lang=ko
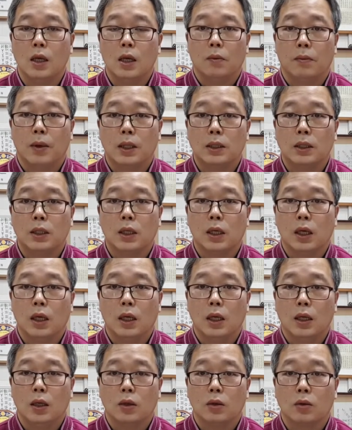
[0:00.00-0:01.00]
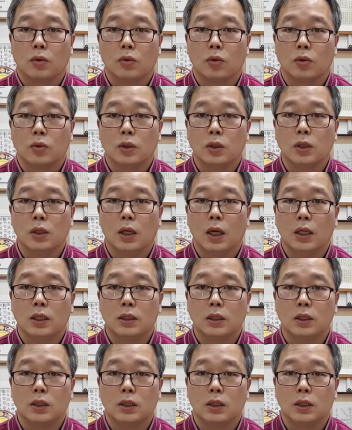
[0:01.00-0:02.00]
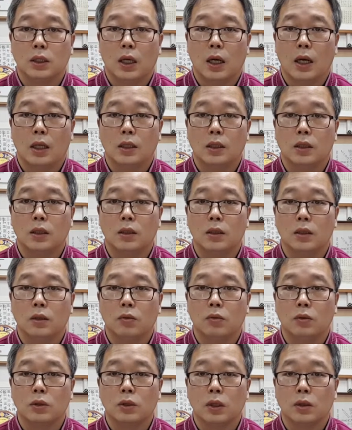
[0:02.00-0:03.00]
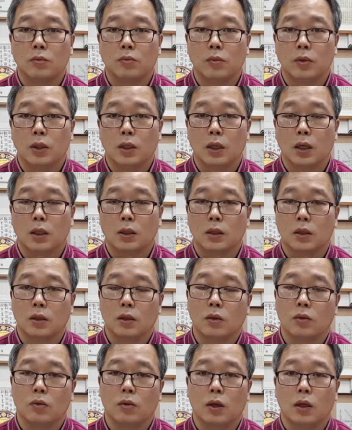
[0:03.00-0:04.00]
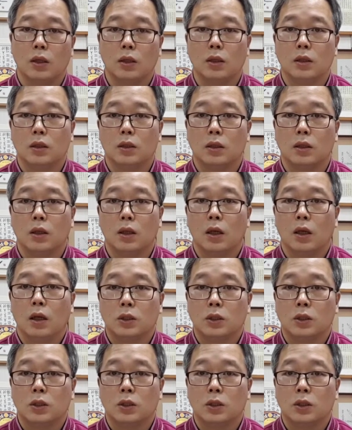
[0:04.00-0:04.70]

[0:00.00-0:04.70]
만약에 교정을 하시지 않는 원장님들 같은 경우에는